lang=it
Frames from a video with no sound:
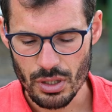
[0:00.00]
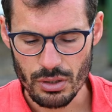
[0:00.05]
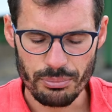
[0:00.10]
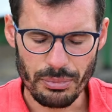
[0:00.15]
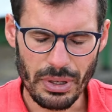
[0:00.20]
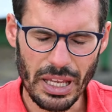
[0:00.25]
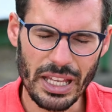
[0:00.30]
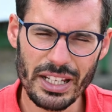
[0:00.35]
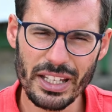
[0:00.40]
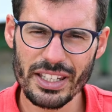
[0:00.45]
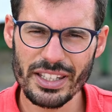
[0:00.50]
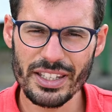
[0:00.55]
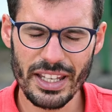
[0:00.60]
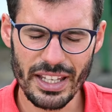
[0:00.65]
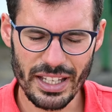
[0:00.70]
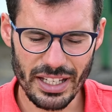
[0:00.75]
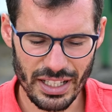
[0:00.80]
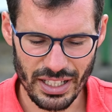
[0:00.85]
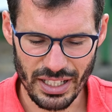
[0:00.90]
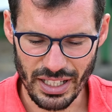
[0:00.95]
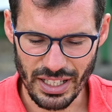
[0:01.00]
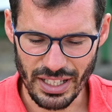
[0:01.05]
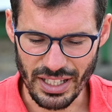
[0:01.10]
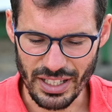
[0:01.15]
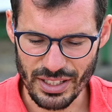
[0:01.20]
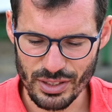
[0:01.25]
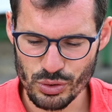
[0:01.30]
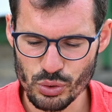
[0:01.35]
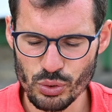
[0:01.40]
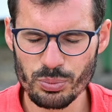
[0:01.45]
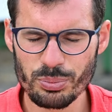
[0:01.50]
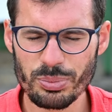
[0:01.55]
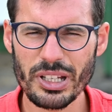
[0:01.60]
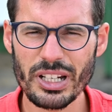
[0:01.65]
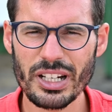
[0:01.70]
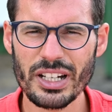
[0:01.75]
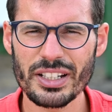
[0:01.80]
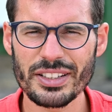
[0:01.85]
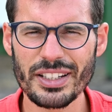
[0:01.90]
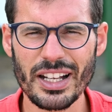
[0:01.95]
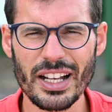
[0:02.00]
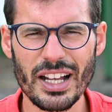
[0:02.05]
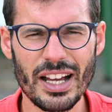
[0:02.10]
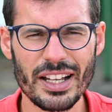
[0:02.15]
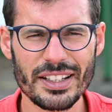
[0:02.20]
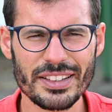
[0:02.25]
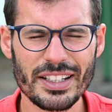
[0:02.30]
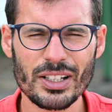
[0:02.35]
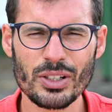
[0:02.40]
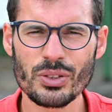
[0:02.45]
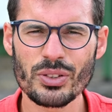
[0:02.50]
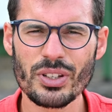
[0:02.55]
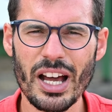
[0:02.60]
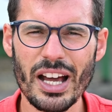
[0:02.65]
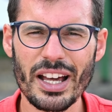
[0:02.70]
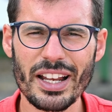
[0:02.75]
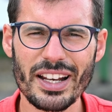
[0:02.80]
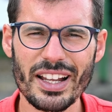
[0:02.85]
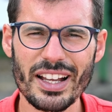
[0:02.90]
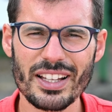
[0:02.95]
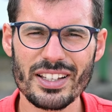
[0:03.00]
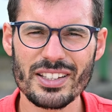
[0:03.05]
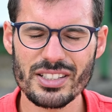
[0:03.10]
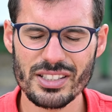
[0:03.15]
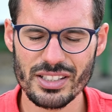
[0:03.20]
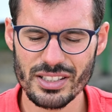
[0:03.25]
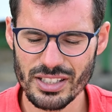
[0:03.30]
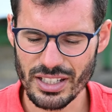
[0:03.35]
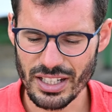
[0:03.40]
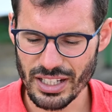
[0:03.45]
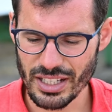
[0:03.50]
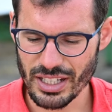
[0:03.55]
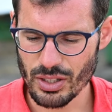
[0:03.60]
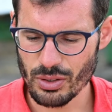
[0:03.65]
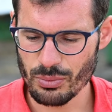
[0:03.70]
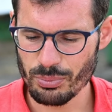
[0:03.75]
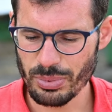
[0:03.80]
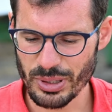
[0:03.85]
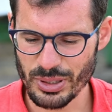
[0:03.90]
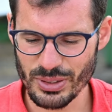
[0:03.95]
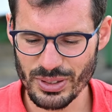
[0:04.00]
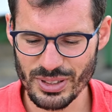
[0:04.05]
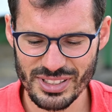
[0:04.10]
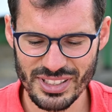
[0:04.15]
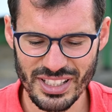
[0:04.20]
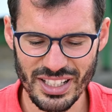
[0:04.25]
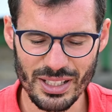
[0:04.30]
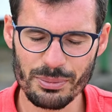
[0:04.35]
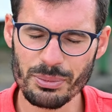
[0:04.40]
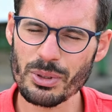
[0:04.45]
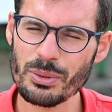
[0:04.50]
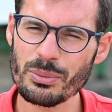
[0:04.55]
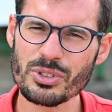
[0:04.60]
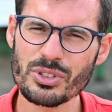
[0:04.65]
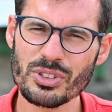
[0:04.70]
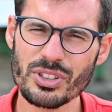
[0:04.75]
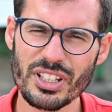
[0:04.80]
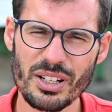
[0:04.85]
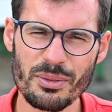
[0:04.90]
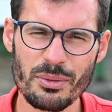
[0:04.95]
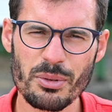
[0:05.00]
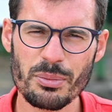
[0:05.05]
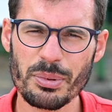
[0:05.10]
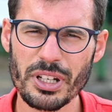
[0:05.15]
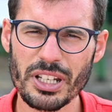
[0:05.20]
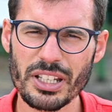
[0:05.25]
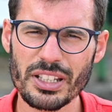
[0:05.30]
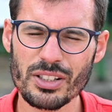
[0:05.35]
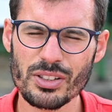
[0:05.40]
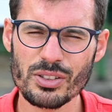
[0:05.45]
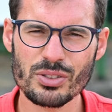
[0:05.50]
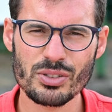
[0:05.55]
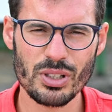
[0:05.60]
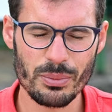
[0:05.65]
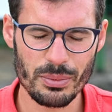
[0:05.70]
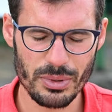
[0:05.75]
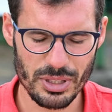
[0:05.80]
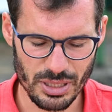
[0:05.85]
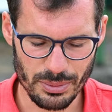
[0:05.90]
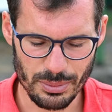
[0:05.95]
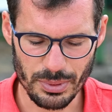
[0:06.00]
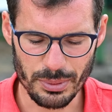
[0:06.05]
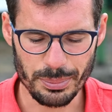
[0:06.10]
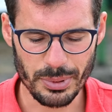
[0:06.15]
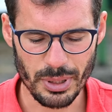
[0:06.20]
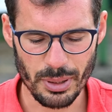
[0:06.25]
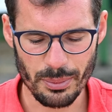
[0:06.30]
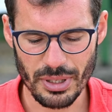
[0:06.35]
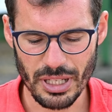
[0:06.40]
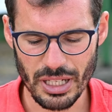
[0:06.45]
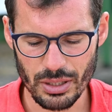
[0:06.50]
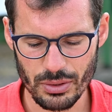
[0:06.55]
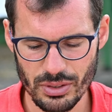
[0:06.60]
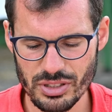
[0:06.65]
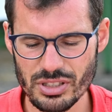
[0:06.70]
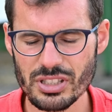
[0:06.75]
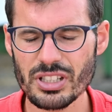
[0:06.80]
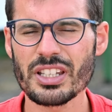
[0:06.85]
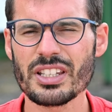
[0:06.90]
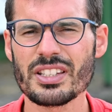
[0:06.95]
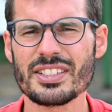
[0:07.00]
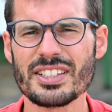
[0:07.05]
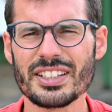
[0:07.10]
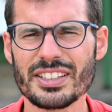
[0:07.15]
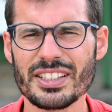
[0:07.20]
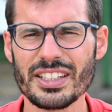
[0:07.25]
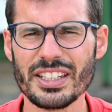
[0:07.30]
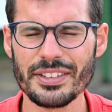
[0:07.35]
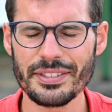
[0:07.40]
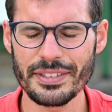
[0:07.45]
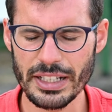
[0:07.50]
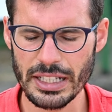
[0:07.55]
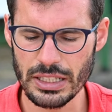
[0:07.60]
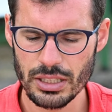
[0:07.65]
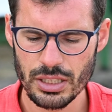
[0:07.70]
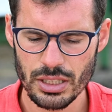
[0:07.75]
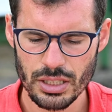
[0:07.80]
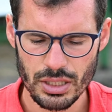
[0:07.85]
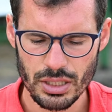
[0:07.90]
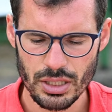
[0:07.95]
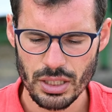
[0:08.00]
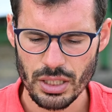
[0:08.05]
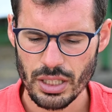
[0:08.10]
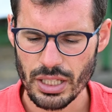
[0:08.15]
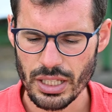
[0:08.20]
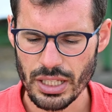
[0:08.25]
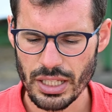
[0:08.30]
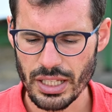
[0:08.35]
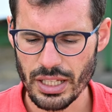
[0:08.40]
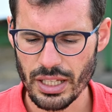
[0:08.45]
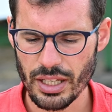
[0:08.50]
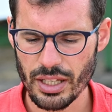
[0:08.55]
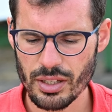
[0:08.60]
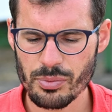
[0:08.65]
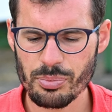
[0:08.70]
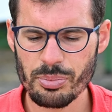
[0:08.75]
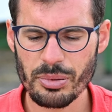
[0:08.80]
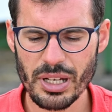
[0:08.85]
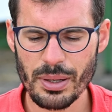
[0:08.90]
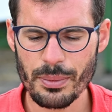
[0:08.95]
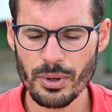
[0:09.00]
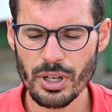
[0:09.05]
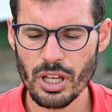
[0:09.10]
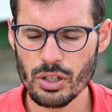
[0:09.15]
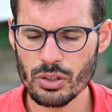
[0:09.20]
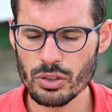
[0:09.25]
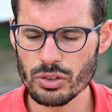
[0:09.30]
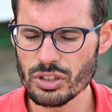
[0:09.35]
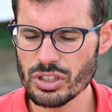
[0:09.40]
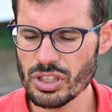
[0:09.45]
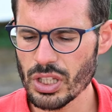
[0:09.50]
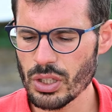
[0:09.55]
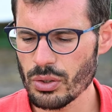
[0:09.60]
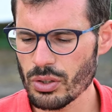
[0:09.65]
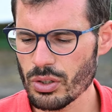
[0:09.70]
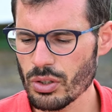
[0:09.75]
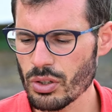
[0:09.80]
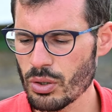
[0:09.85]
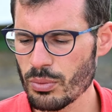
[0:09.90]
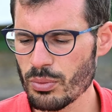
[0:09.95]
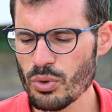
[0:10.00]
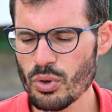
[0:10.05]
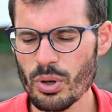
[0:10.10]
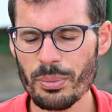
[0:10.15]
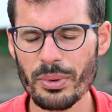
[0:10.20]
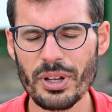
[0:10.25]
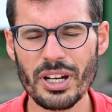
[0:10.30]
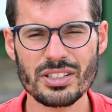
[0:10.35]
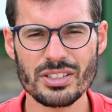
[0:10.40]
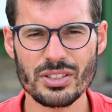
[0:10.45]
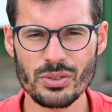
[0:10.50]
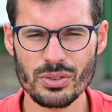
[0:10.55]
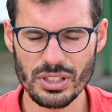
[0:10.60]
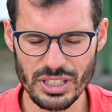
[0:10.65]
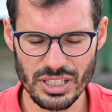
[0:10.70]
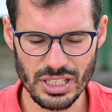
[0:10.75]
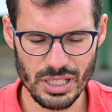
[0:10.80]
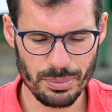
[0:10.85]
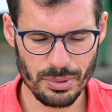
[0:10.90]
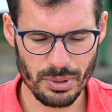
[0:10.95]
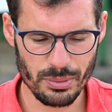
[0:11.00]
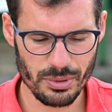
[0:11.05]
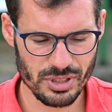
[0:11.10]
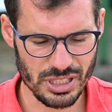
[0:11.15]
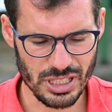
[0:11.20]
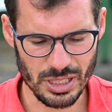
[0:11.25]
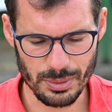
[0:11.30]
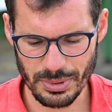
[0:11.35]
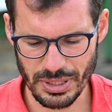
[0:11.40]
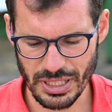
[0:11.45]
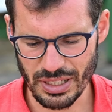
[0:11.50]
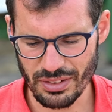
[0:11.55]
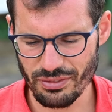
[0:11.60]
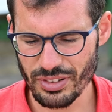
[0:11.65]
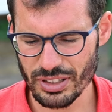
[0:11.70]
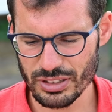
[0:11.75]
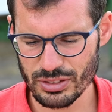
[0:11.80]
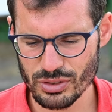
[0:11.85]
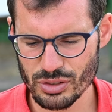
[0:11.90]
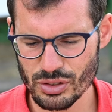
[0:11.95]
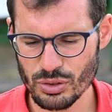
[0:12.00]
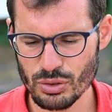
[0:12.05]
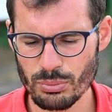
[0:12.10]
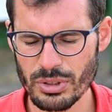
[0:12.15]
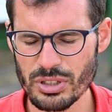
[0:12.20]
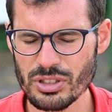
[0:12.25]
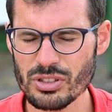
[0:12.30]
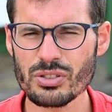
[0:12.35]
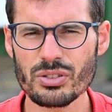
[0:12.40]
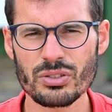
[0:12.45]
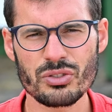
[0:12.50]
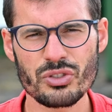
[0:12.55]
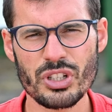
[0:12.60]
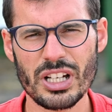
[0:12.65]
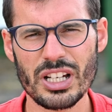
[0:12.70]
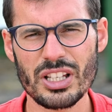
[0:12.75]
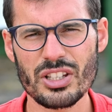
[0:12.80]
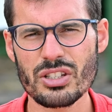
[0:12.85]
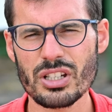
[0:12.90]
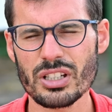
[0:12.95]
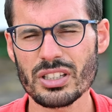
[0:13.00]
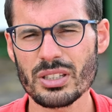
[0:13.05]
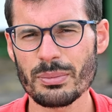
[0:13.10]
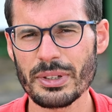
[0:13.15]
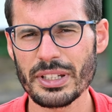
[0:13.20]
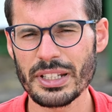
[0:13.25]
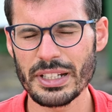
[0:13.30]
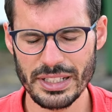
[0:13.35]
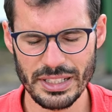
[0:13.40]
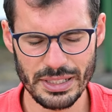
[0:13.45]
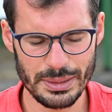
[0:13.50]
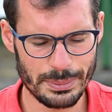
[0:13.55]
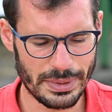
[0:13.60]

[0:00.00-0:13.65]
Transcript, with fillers: Beh, l'idea è super da, da, lodare, anzi direi che un paio di scarpe bisognerebbe prenderlo solamente per premiare questa iniziativa e speriamo che continuino, comunque per essere una delle prime scarpe che hanno fatto secondo me si sono già lanciati bene nel